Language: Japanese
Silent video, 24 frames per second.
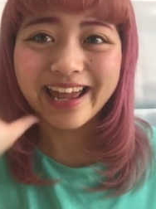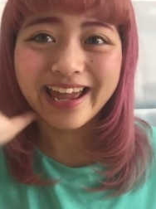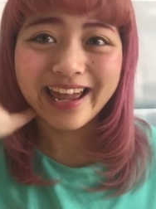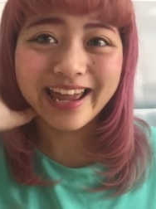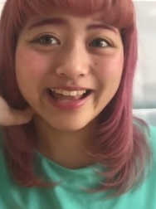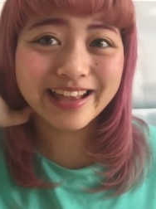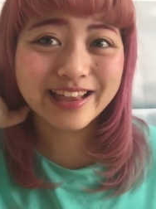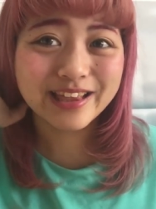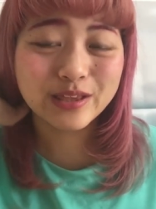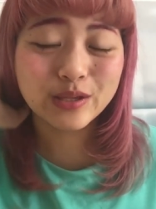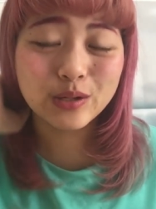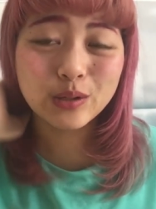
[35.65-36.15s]

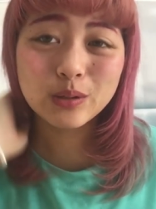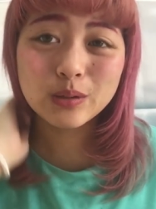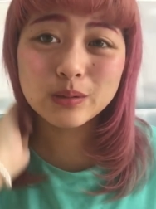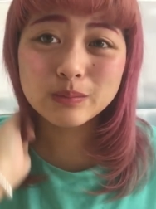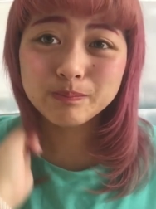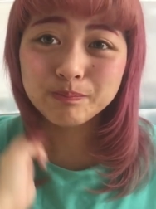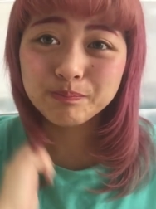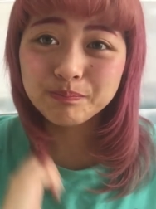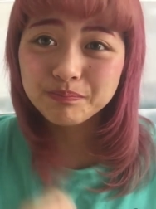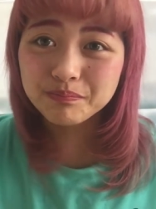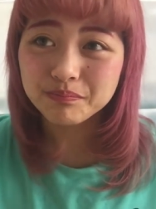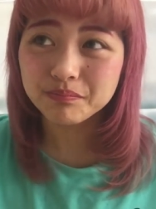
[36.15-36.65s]
えっ
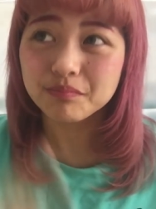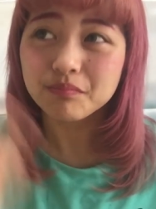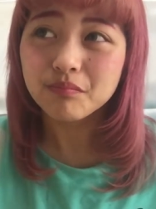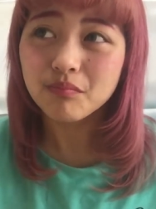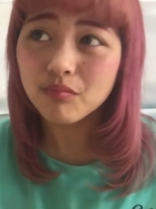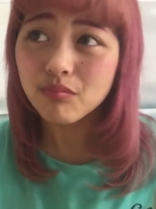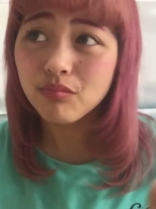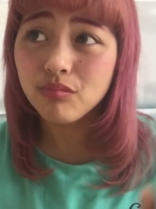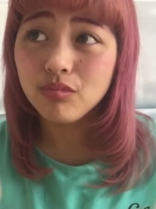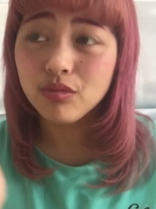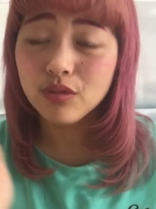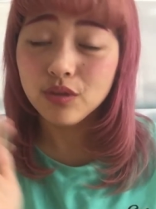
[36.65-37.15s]
と、
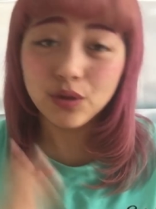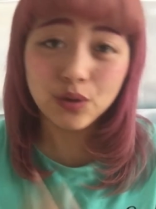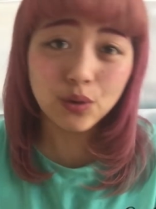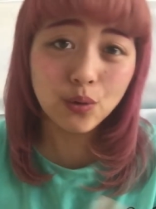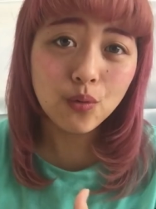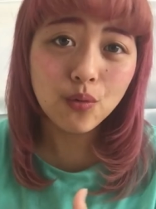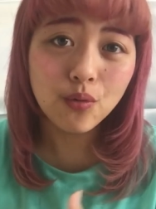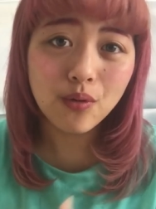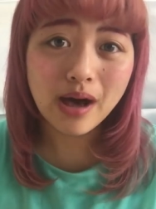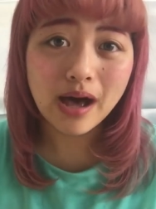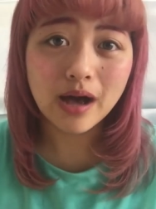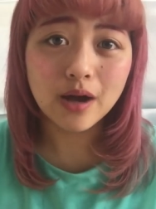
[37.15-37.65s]

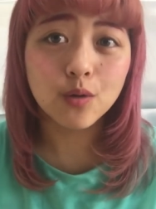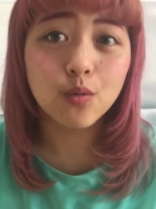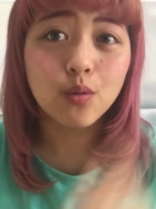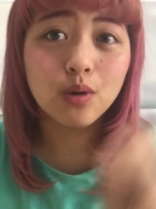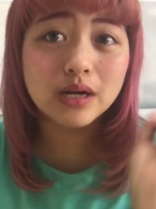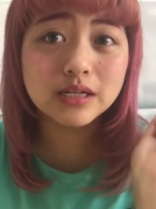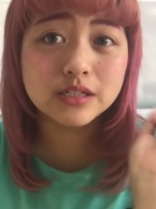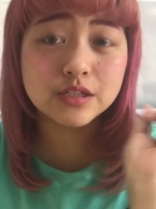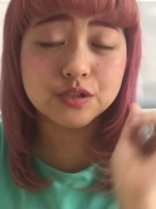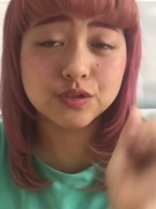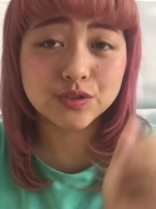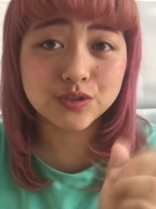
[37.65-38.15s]
今日は5
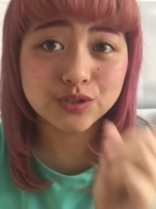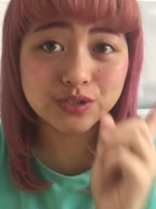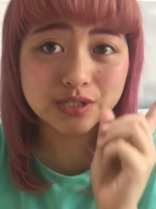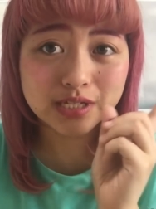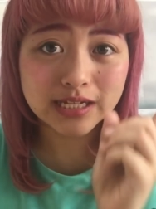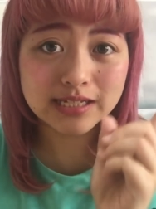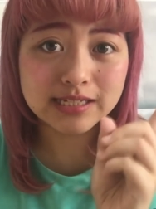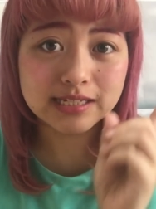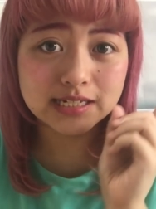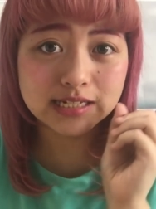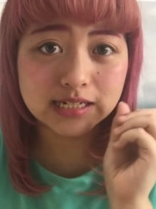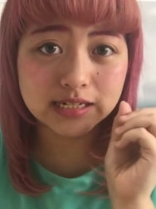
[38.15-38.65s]
月
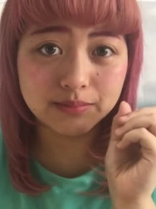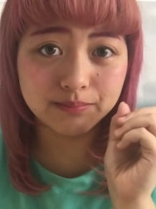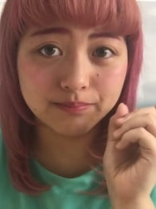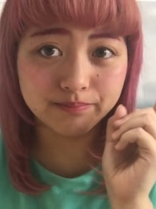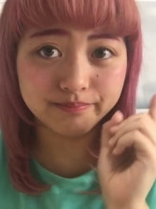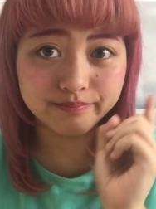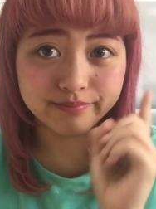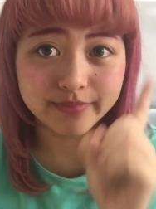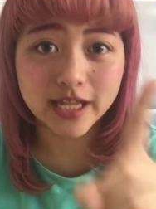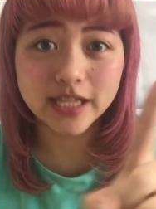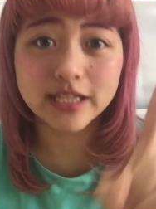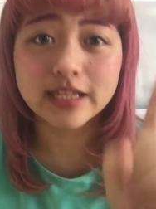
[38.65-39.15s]
1日
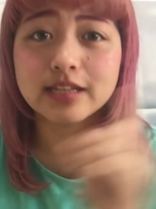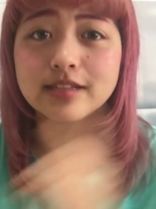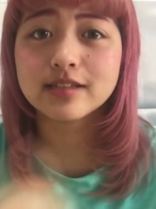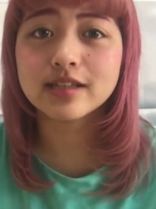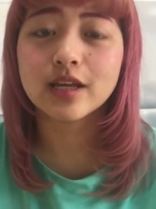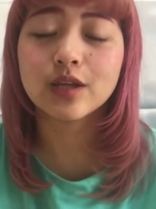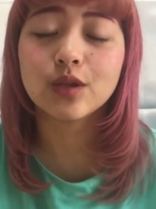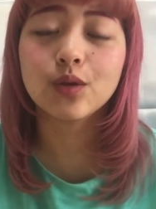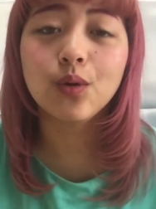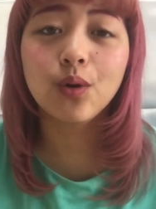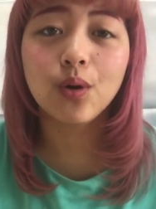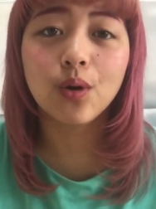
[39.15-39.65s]
なんです
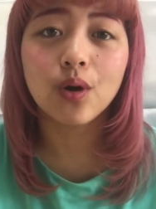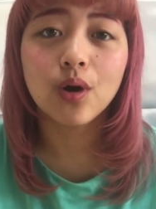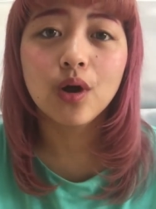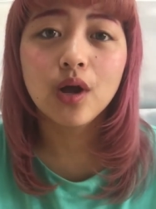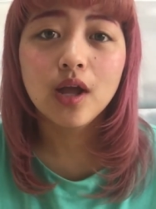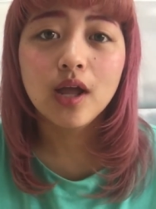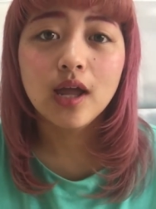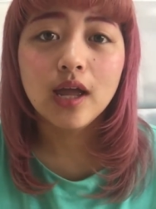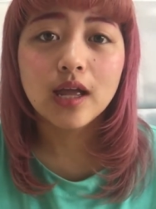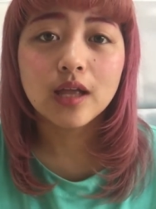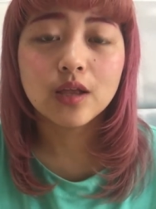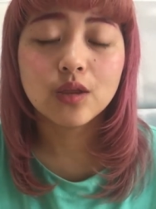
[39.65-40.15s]
けど、
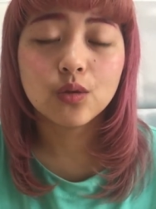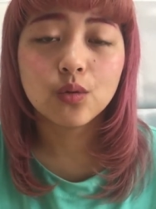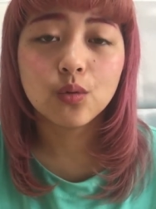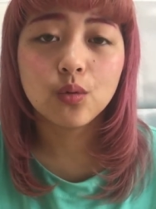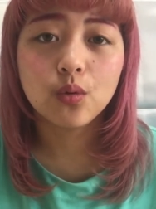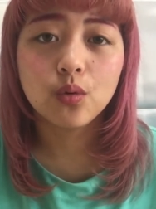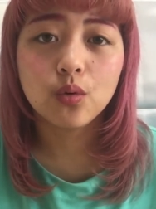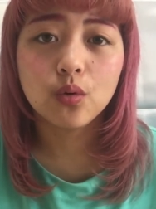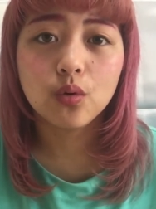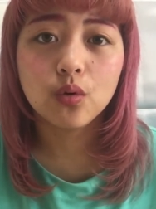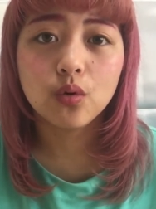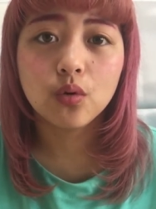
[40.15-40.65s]
えっ
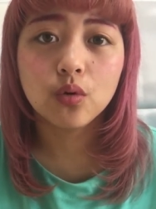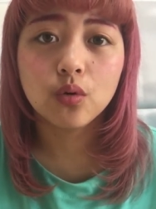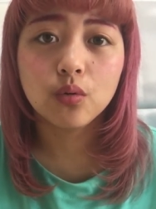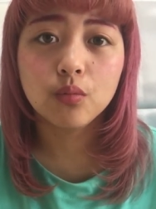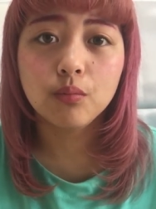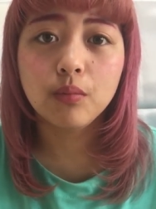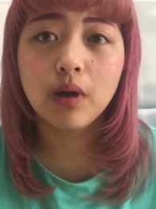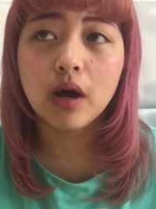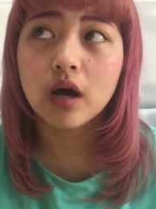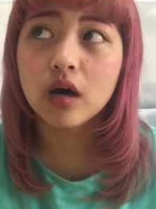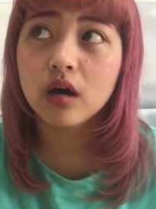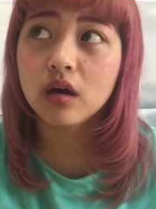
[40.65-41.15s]
と、
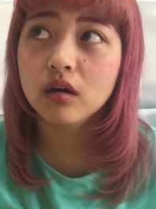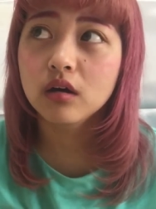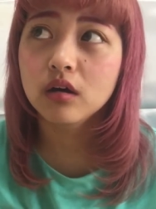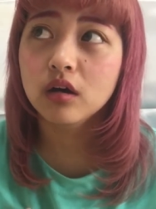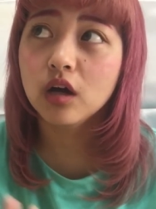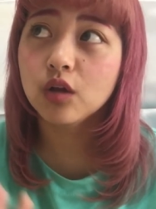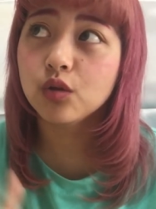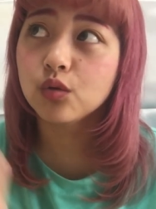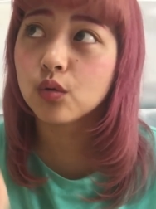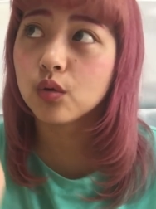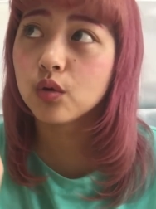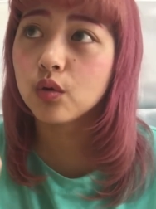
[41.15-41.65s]
ま
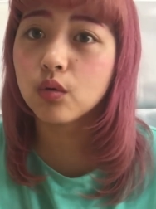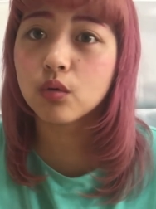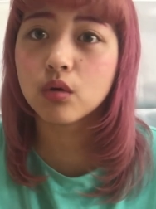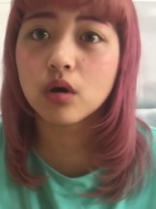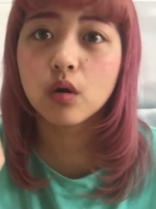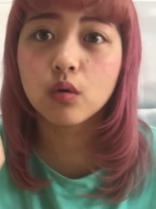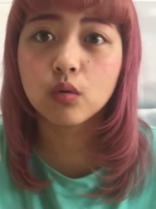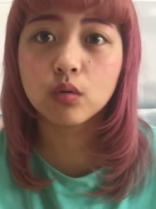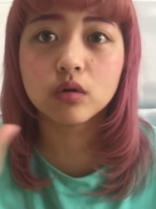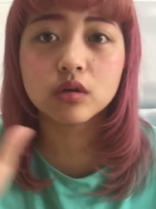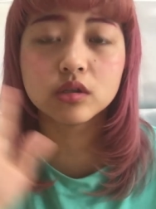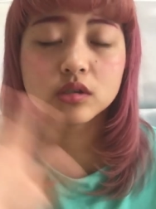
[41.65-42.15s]
あ、あと4
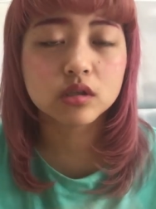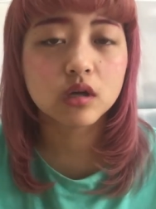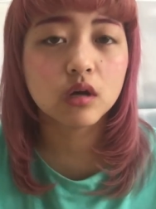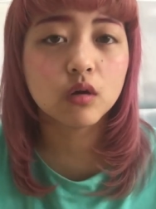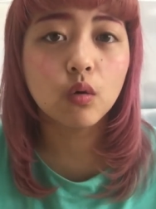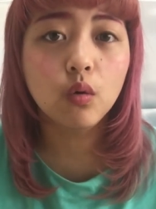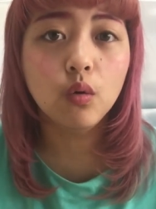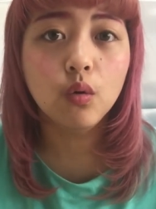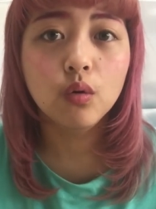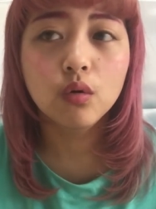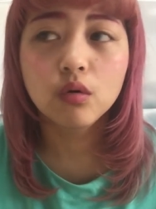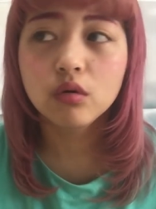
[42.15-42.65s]
日後、5日
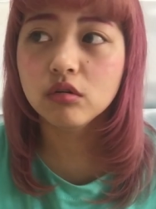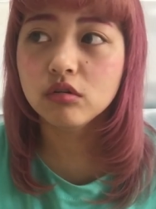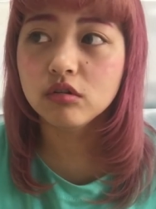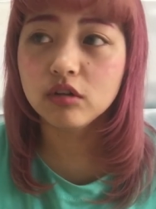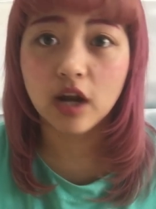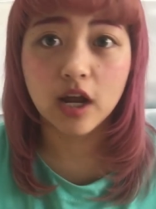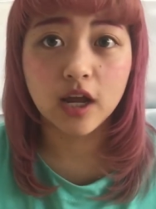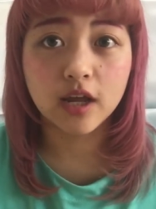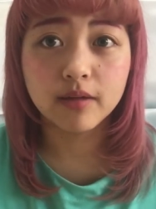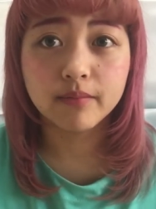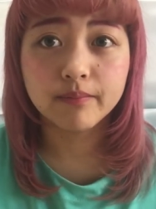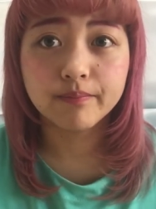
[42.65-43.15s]
後ぐ
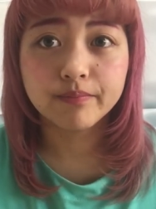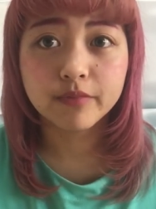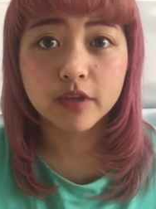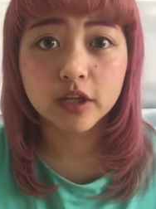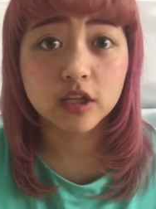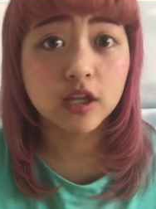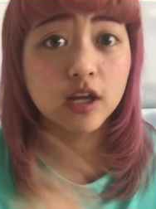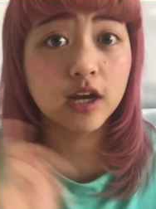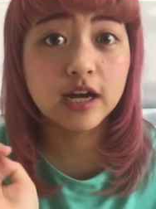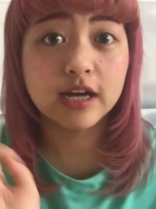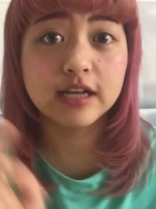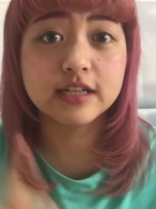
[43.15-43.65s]
らいか
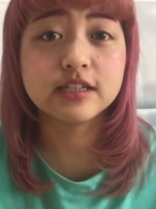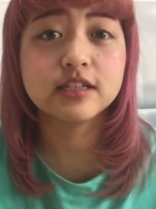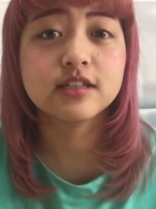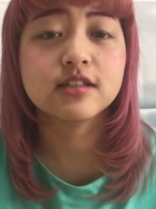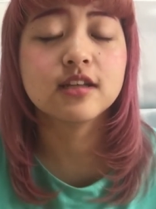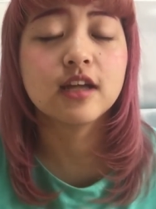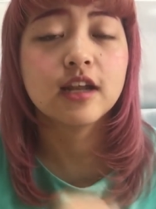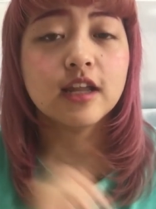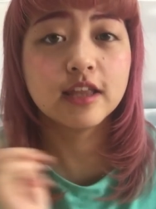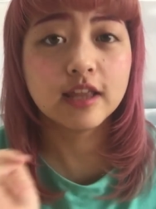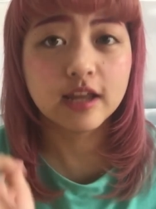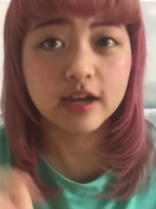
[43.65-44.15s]
な、配信
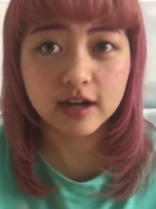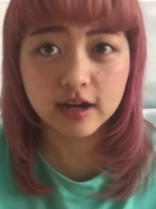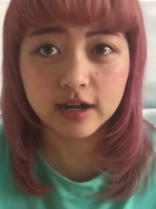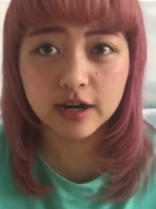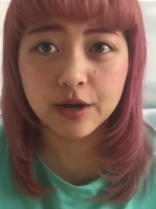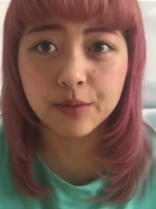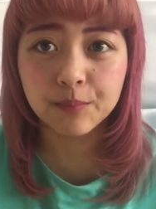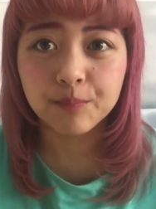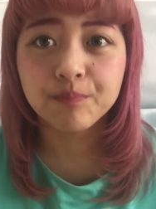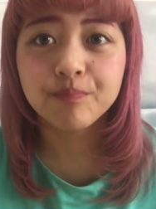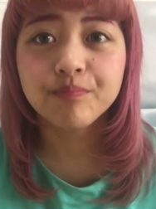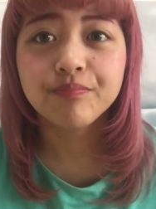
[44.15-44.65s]
されてか
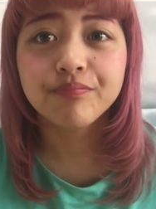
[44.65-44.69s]
ら